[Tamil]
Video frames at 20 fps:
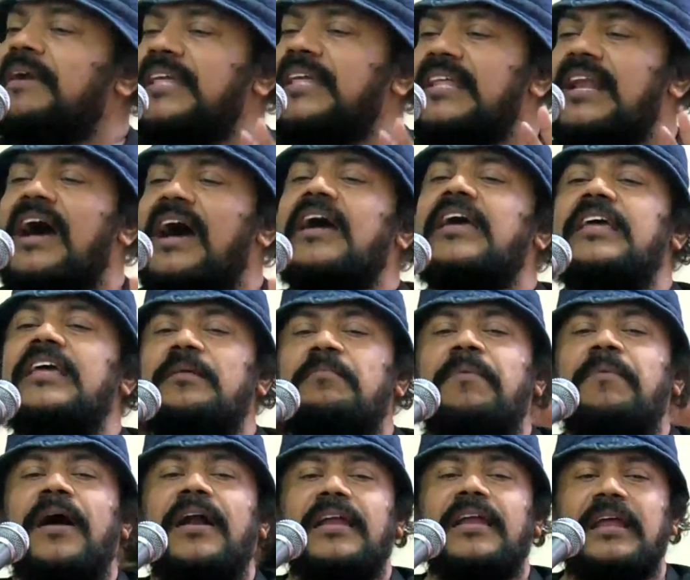மனிதனாக
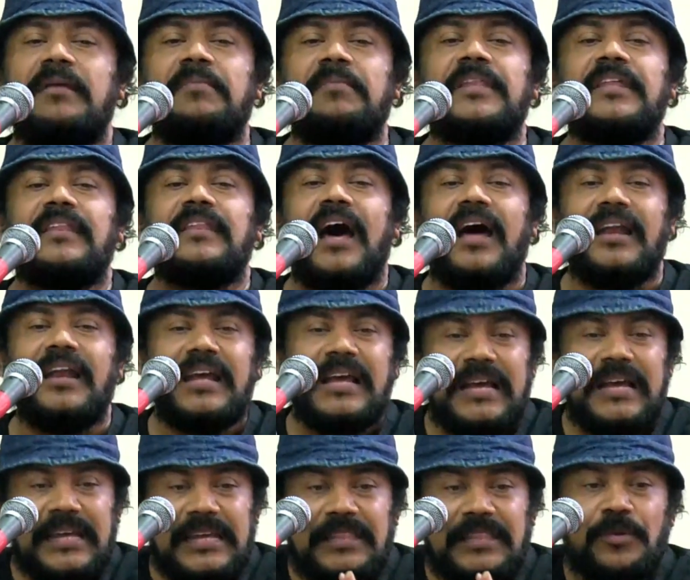இருப்பான் என்பதுதான்
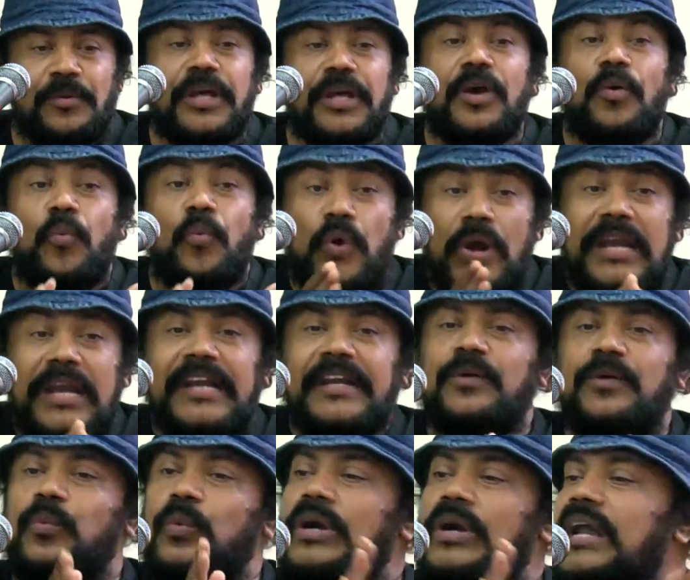இதனுடைய
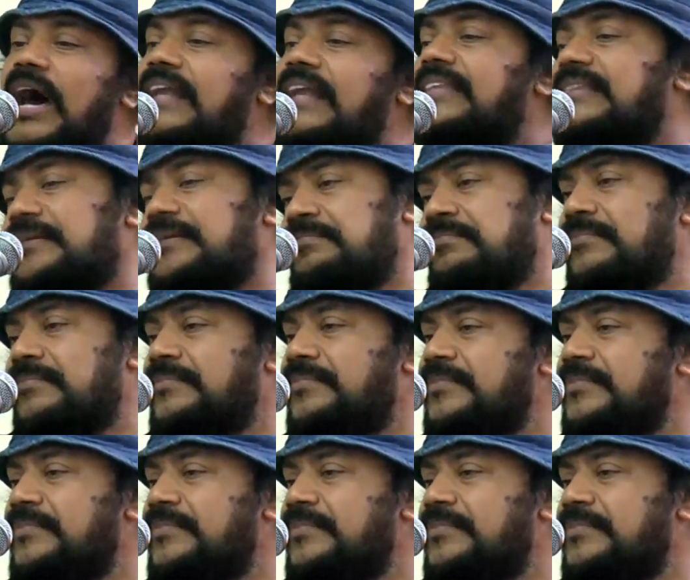உள்ளீடு உள் அர்த்தம்